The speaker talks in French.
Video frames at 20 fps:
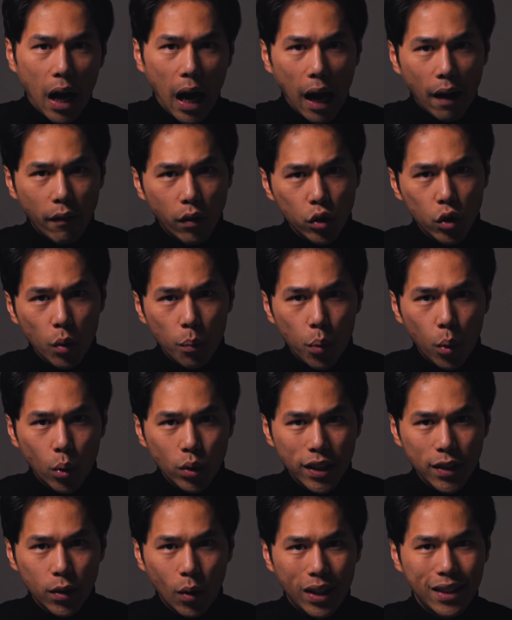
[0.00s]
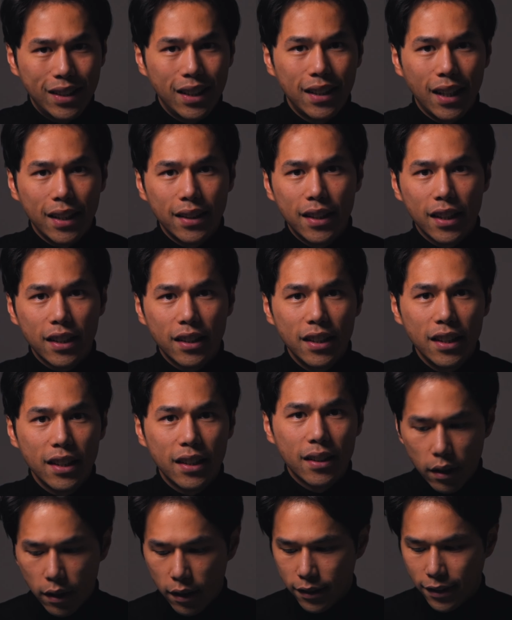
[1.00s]
avant de plonger dans les détails
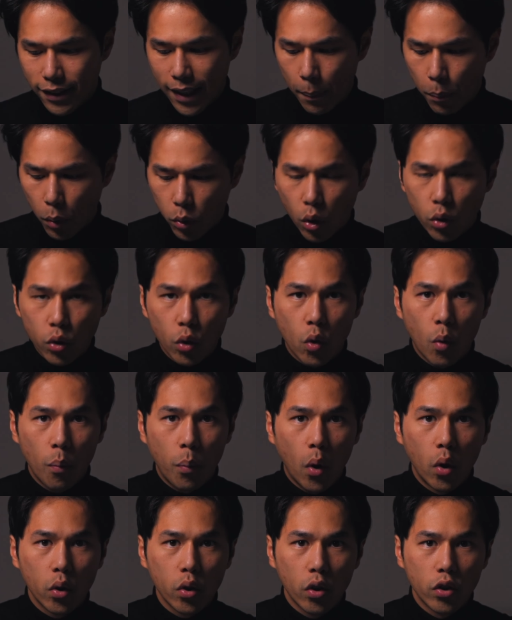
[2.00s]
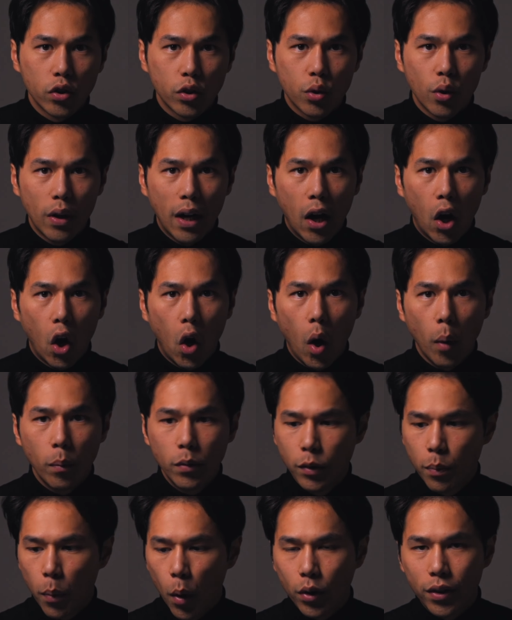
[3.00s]
techniques, c'est important de comprendre ce que la
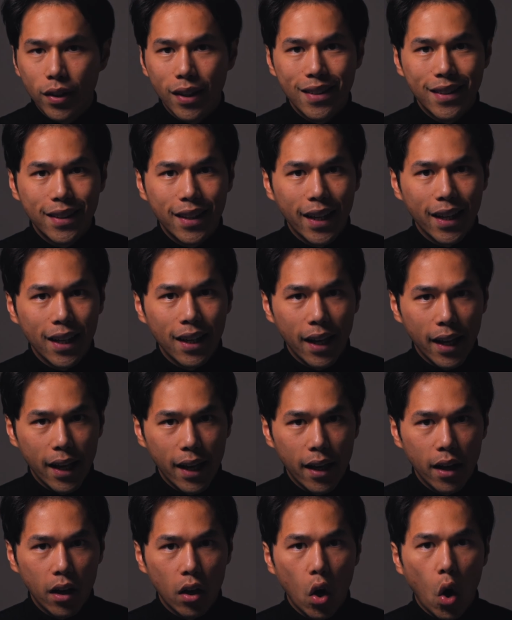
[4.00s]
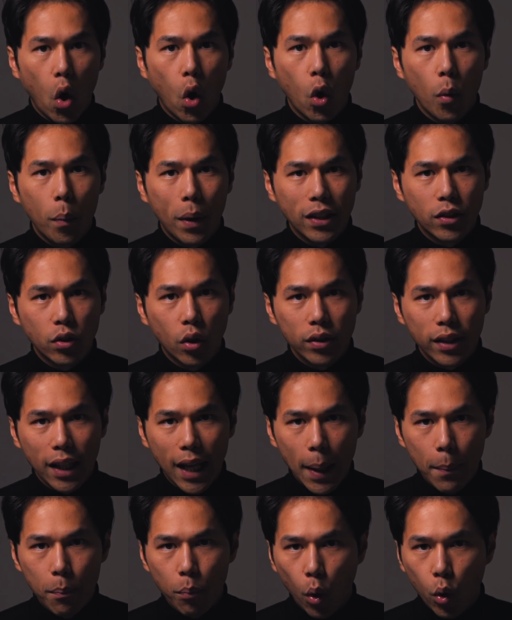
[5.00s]
HobSpot Tail Air représente
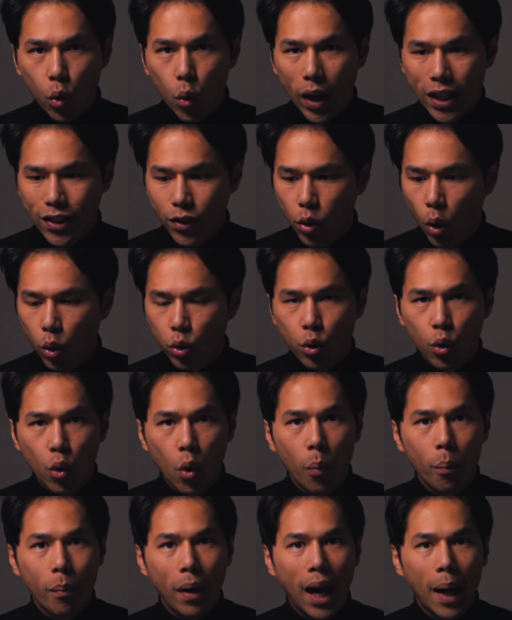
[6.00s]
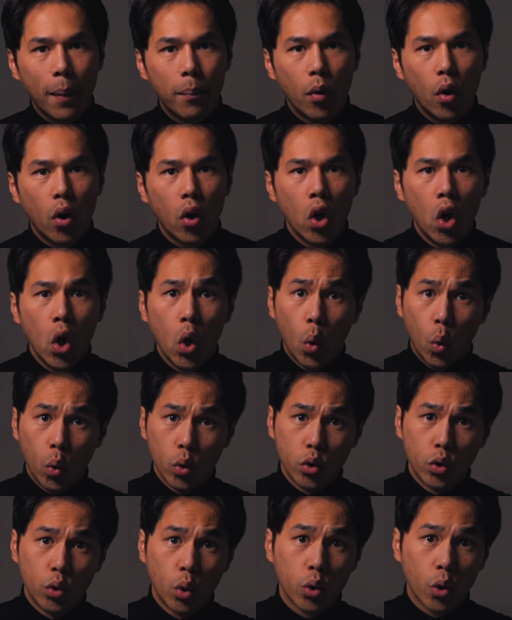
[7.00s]
et pourquoi elle sort du lot par rapport
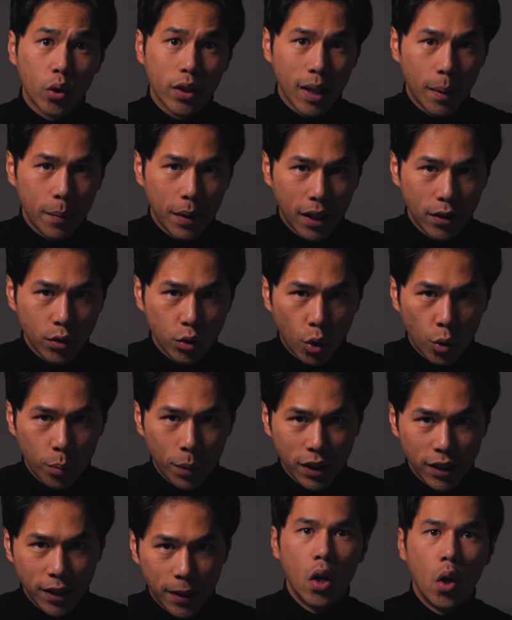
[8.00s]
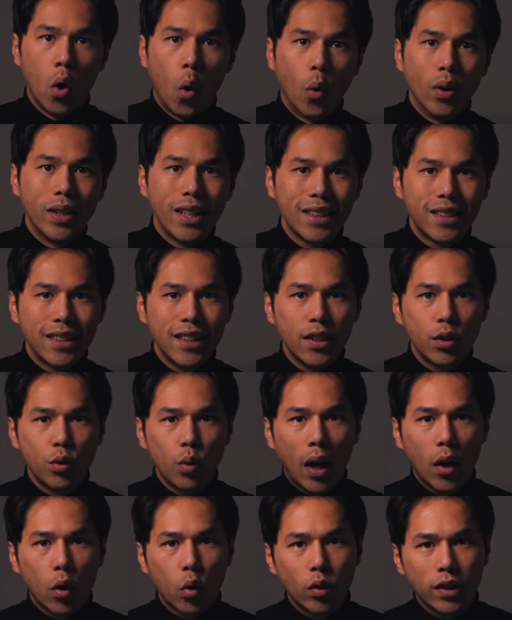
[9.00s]
aux autres caméras sur le marché. On est ici
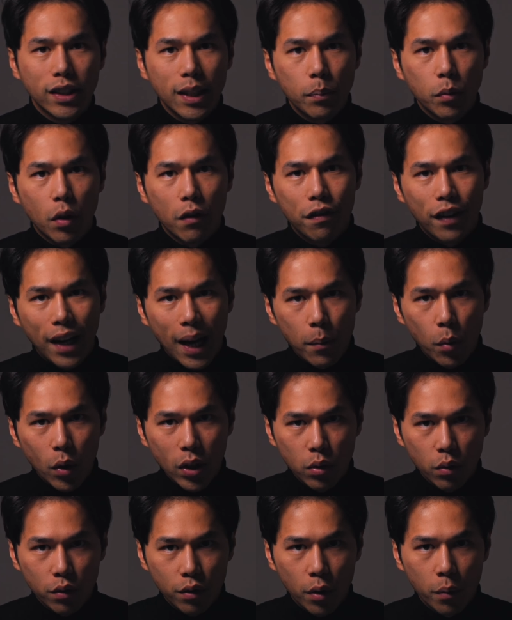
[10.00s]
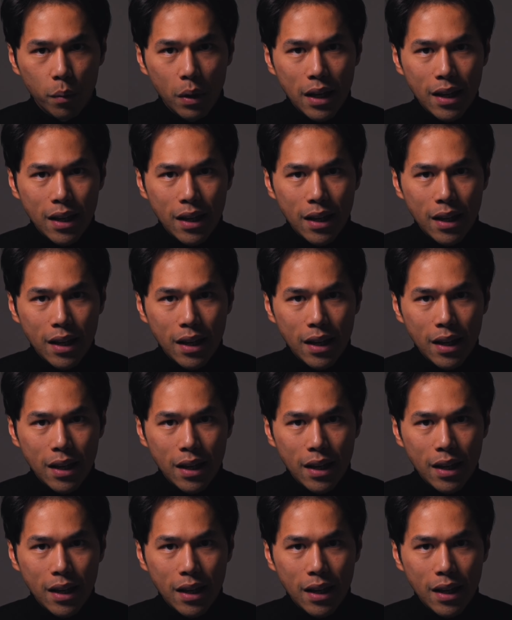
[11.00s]
sur un concept vraiment innovant.